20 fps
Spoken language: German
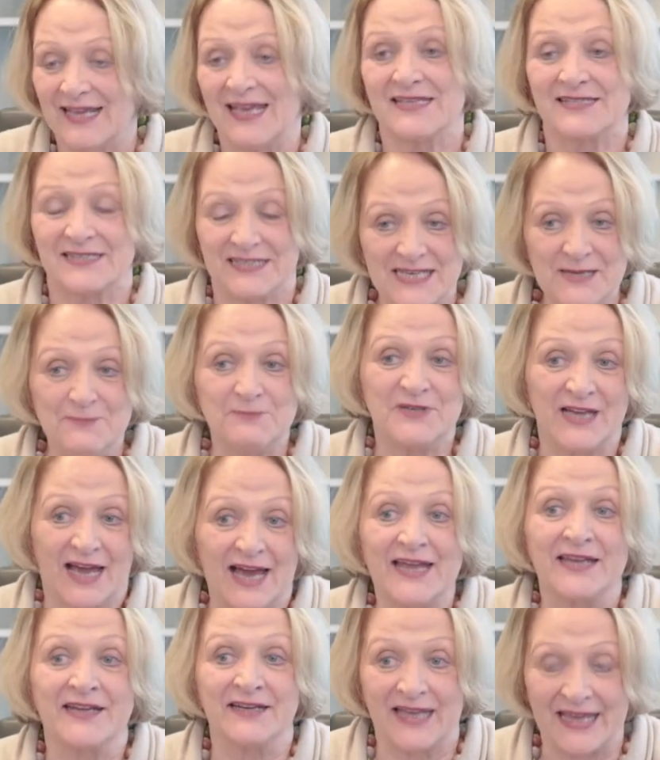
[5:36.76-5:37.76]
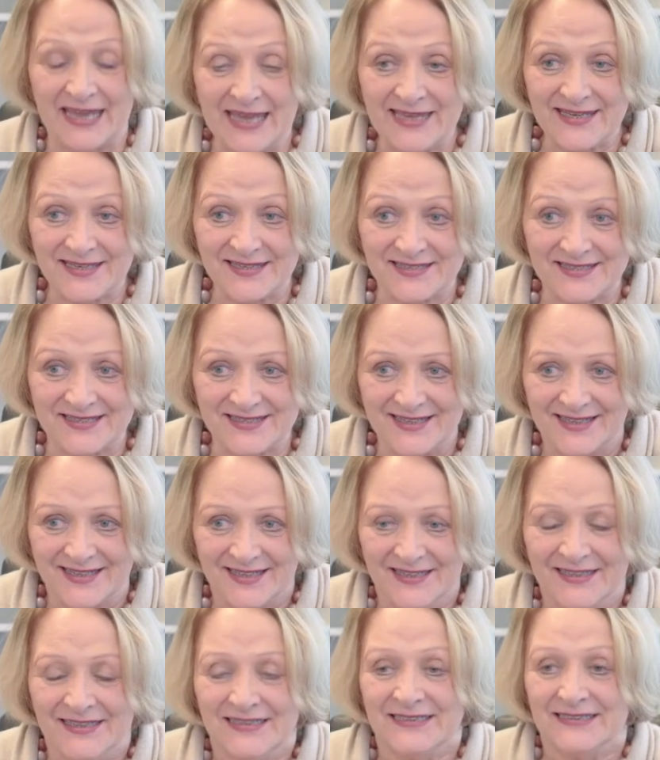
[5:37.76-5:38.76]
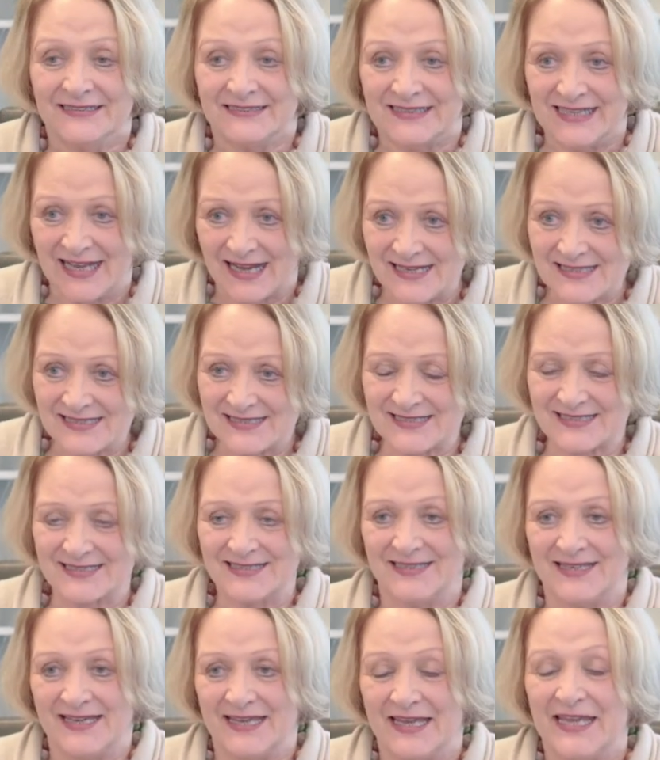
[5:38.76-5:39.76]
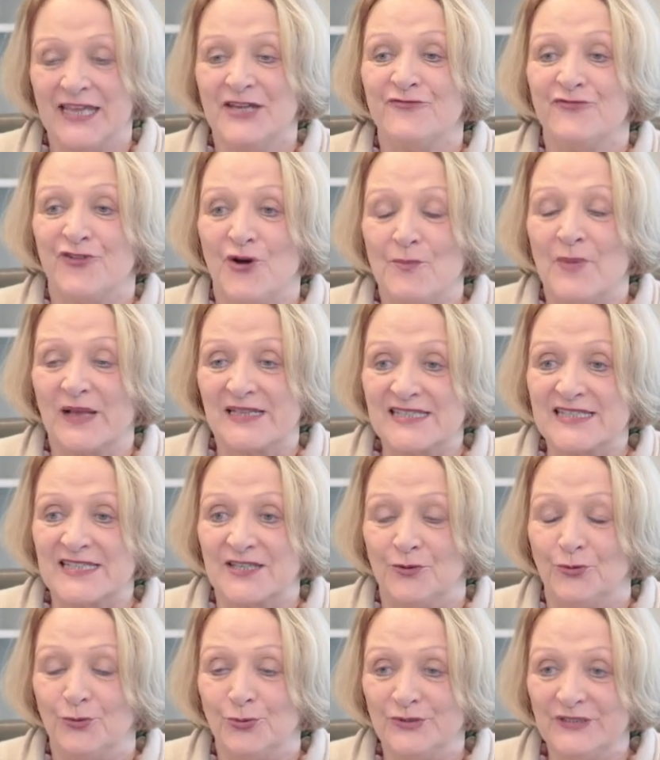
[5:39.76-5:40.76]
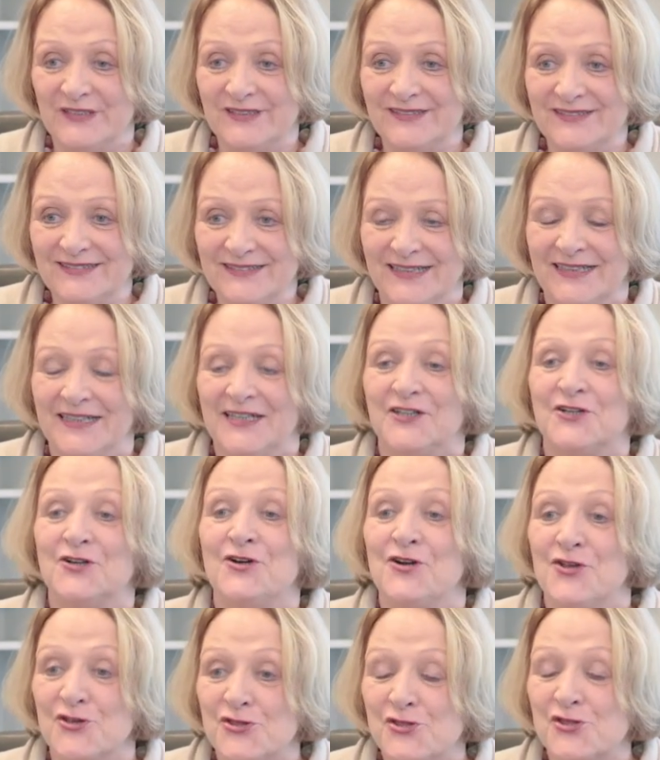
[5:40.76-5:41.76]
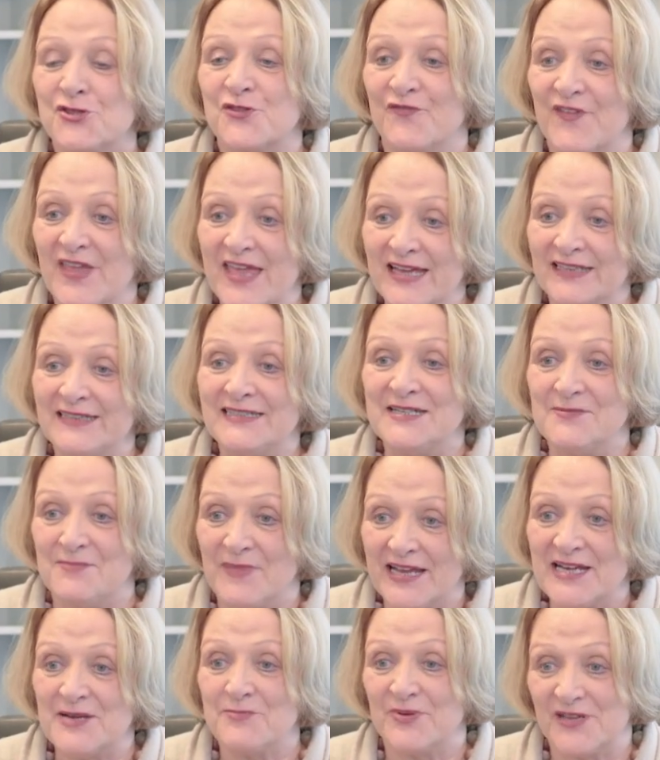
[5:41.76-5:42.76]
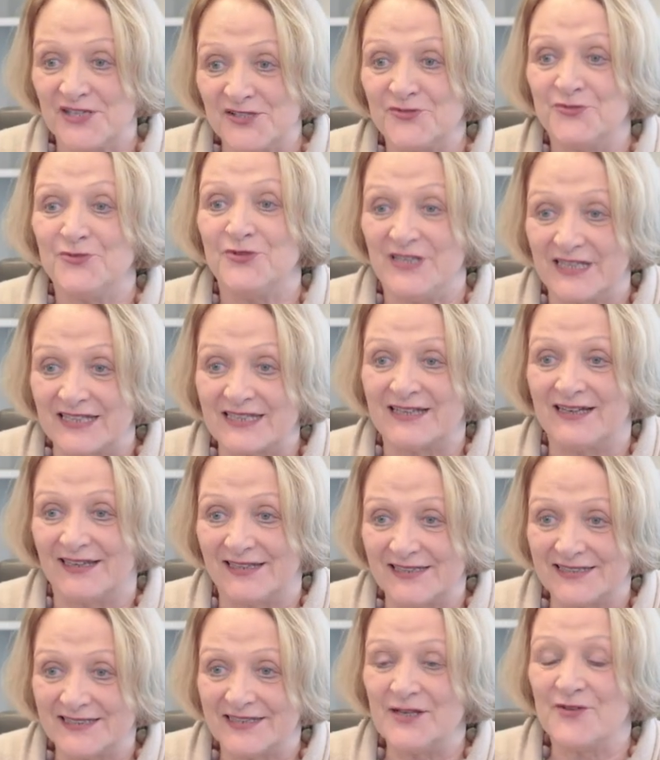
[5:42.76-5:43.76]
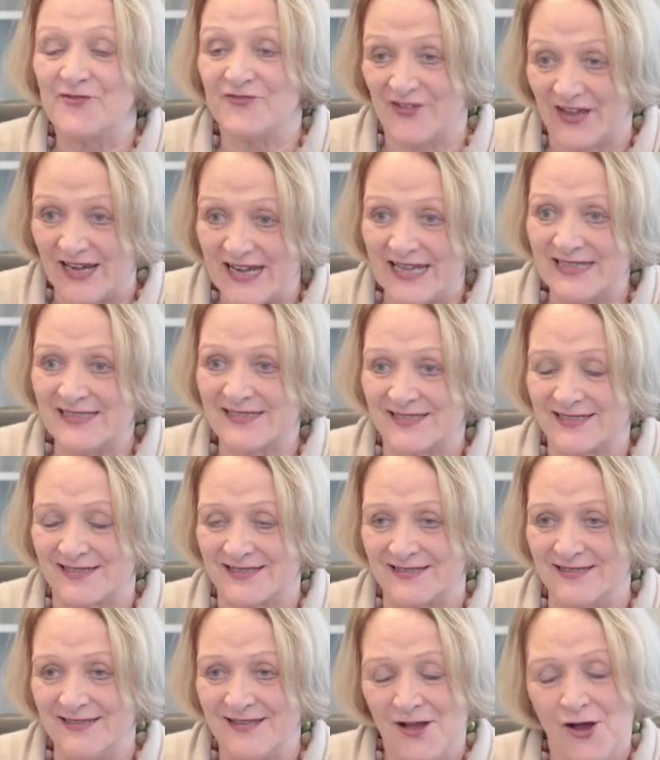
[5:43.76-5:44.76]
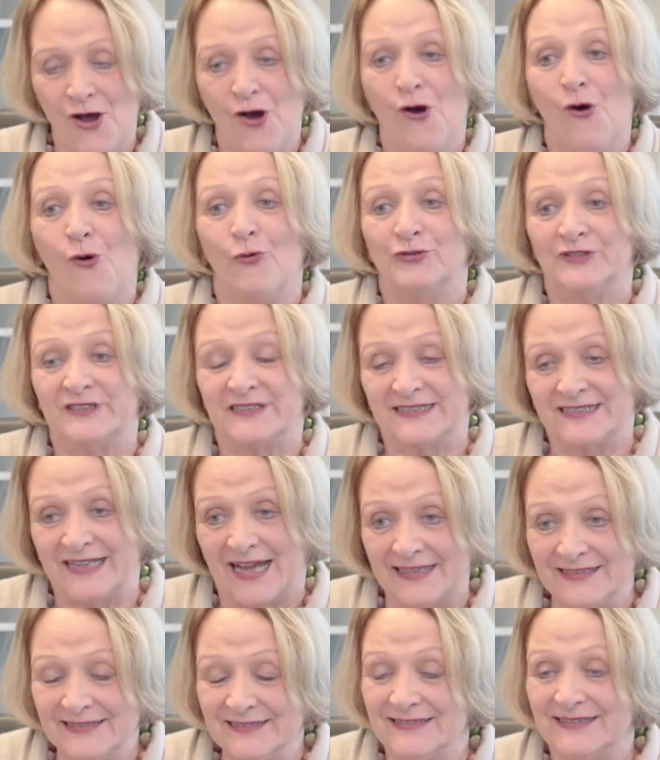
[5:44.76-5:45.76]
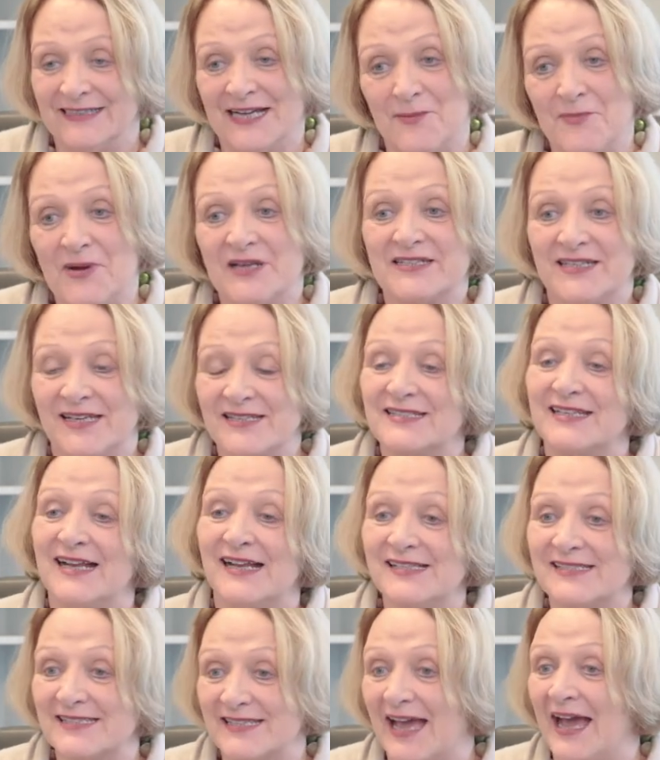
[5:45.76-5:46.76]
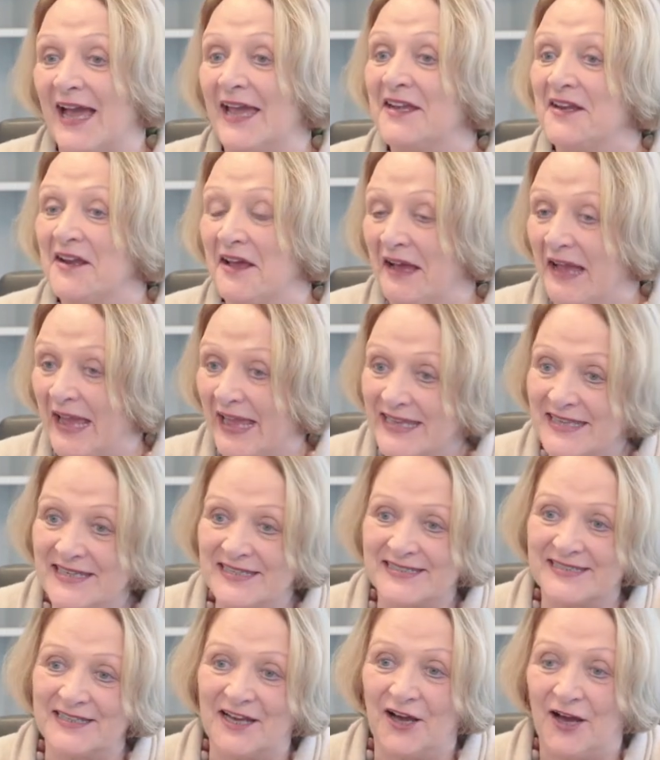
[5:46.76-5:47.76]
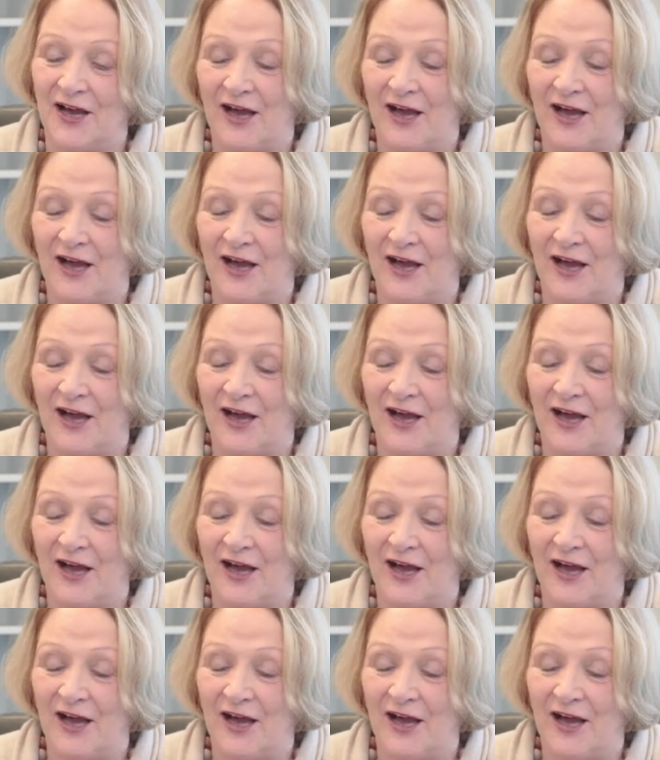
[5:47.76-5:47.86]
es gibt ein Recht, dass Informationen gelöscht werden, die meine Persönlichkeit verletzen. Und dann kann man das als ein Recht